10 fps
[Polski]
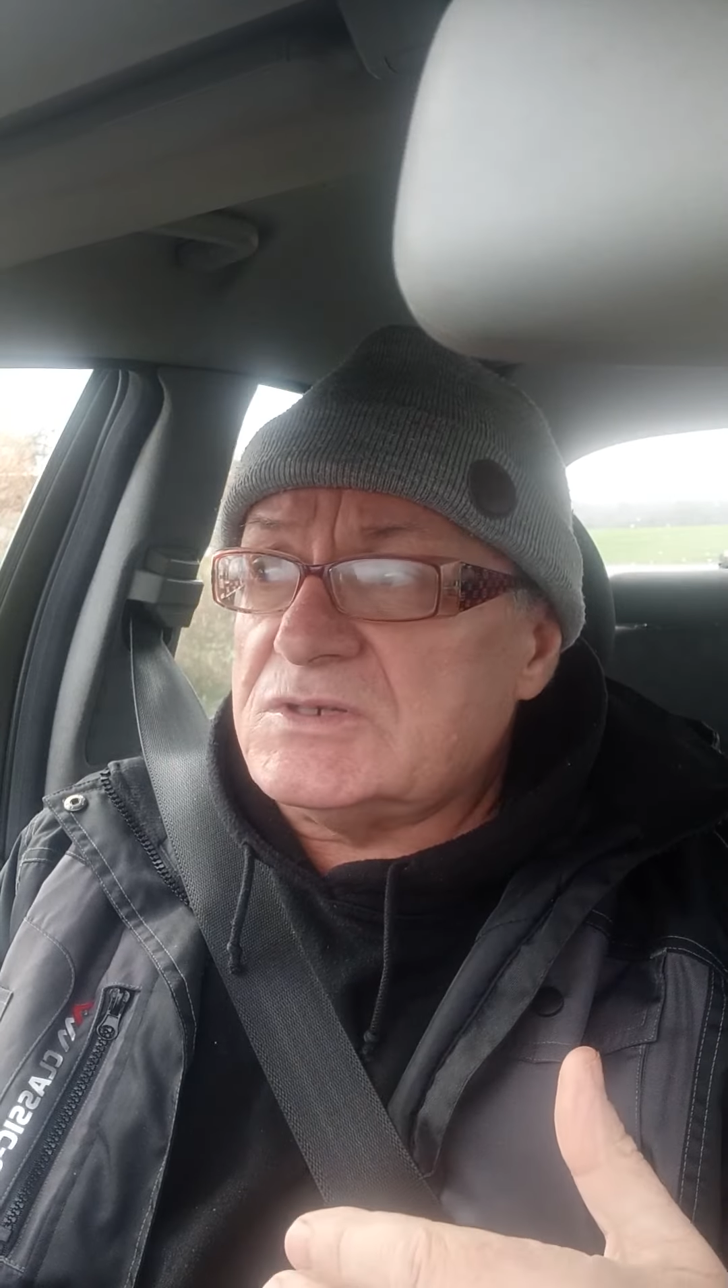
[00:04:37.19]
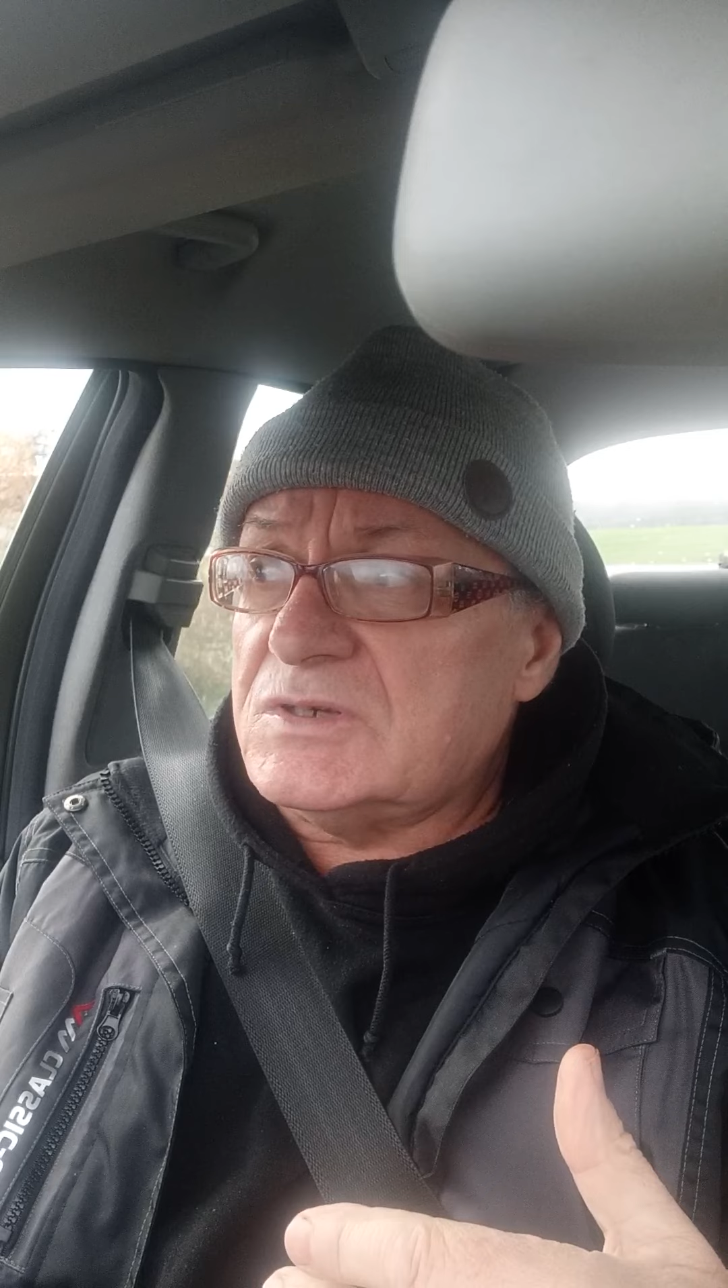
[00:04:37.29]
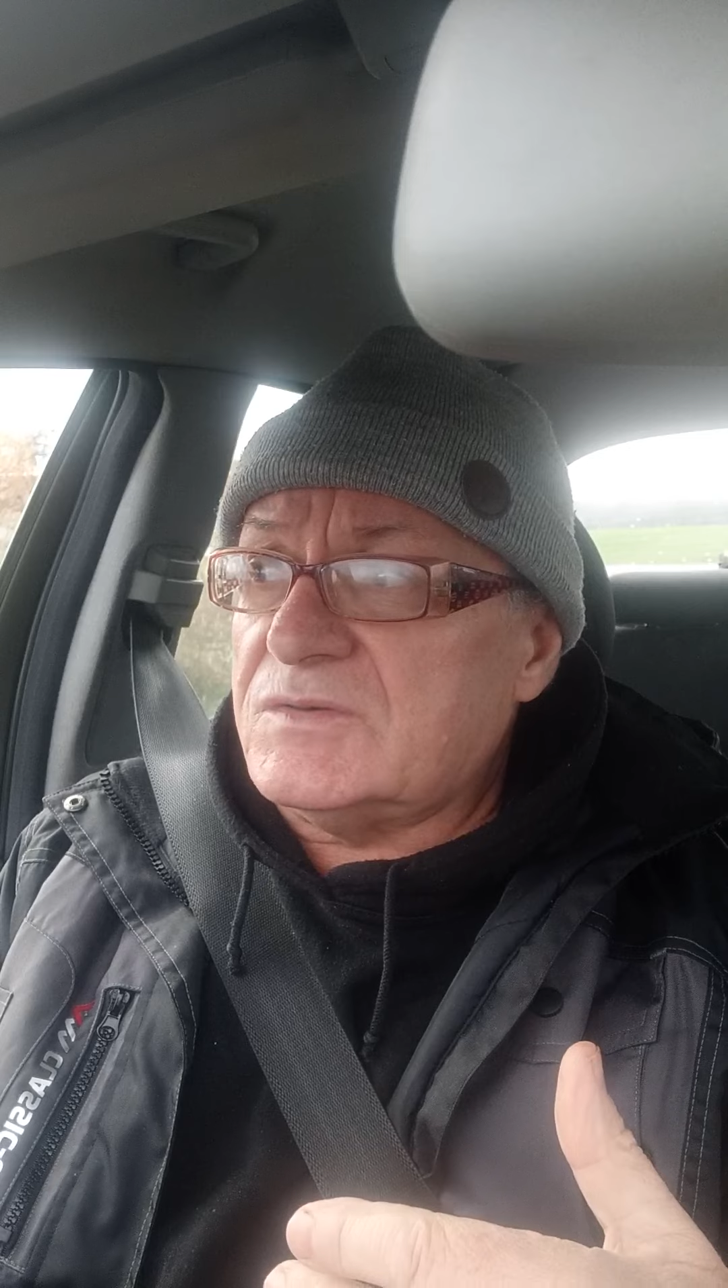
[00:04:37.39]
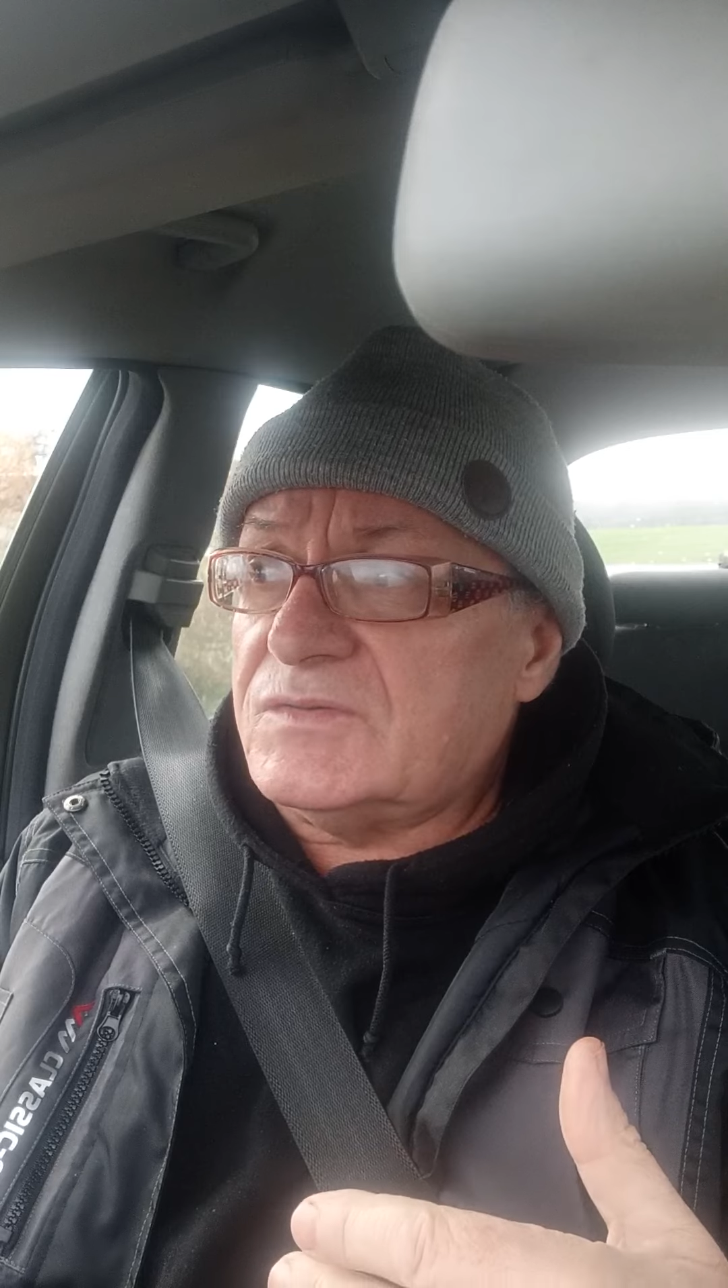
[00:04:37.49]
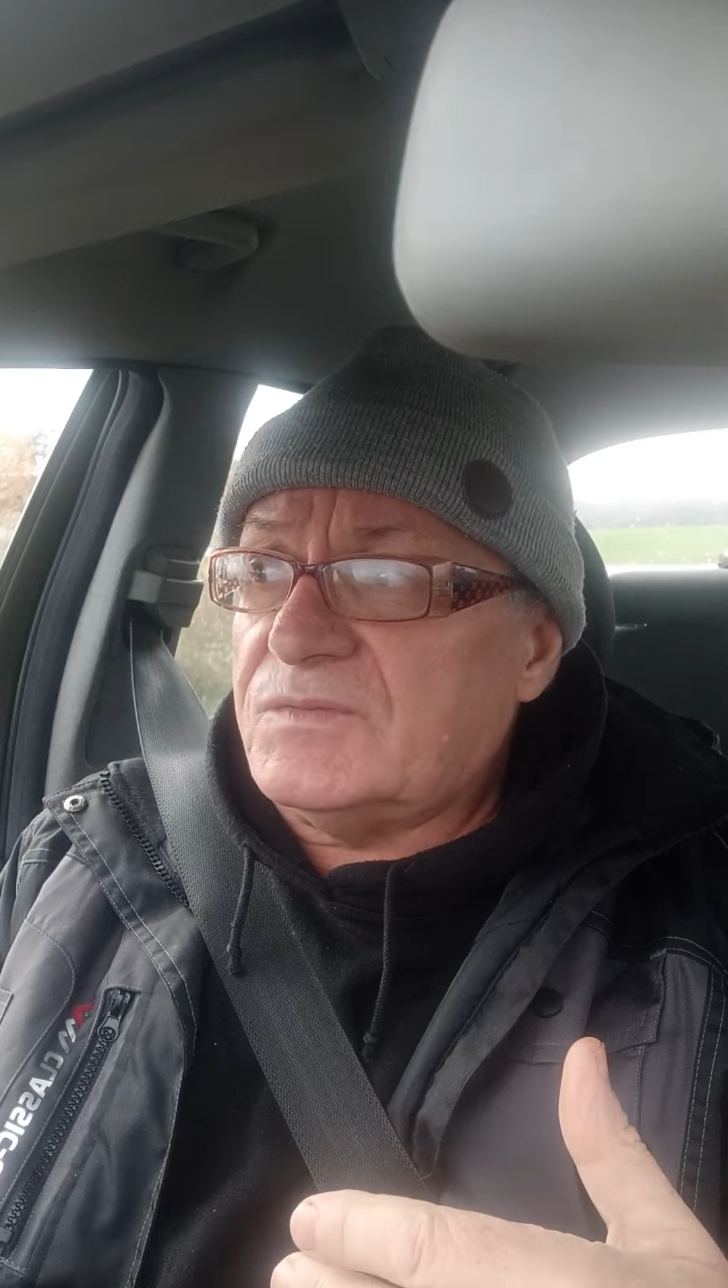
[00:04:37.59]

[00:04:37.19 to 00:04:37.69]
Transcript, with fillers: się